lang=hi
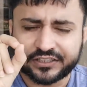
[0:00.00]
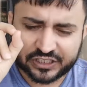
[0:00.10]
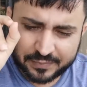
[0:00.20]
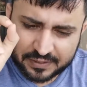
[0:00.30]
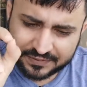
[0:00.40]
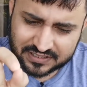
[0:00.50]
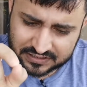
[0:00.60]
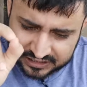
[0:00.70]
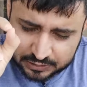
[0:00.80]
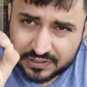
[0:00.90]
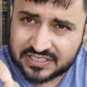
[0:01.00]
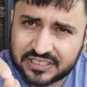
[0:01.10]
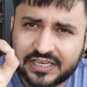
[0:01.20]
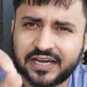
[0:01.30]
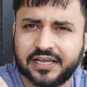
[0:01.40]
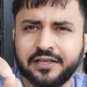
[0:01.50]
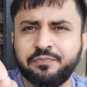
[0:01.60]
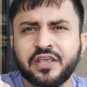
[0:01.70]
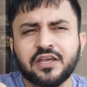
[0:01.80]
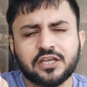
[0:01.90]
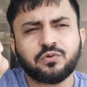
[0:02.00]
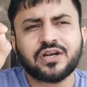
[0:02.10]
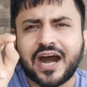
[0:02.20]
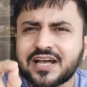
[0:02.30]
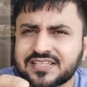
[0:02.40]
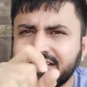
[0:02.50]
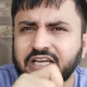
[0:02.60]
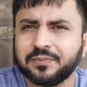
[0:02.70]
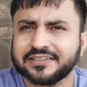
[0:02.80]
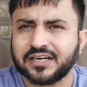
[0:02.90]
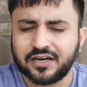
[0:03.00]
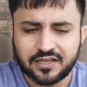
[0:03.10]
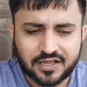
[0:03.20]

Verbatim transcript: ये मैंने ज़िंदगी में सीखा है कि तो वो गाहक से नहीं कमाता